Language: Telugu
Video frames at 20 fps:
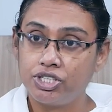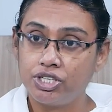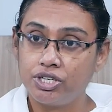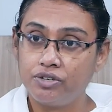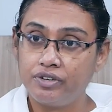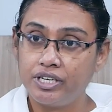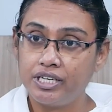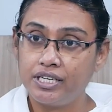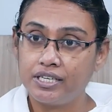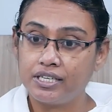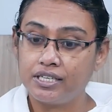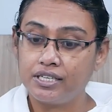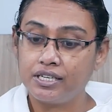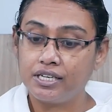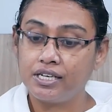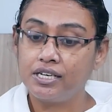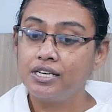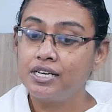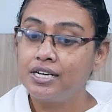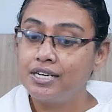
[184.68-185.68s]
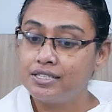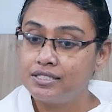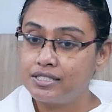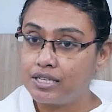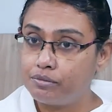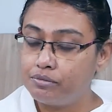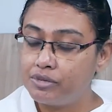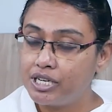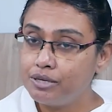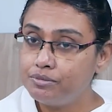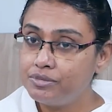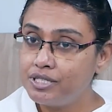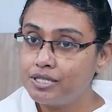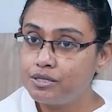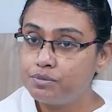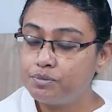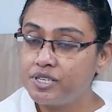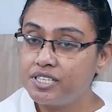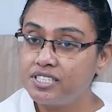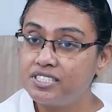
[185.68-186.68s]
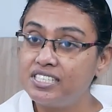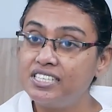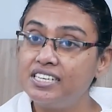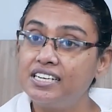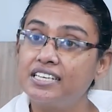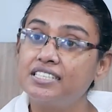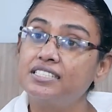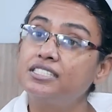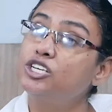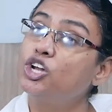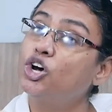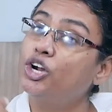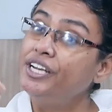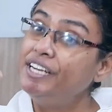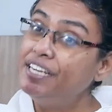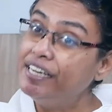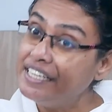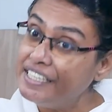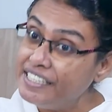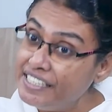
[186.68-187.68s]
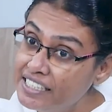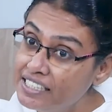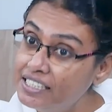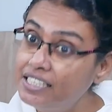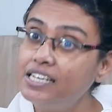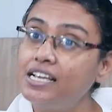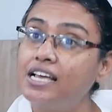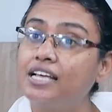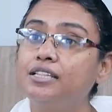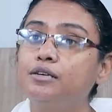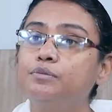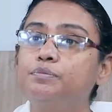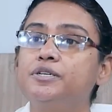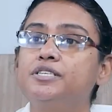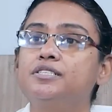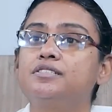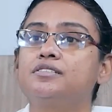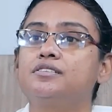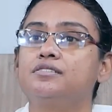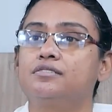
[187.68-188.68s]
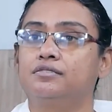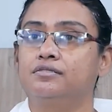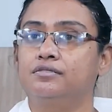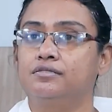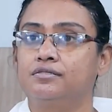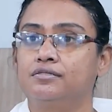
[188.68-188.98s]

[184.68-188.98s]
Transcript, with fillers: విషయం ఏంటంటే సమ్టైమ్స్ దిస్ పర్సన్ డస్ నాట్ నీడ్ ది అదర్ పర్సన్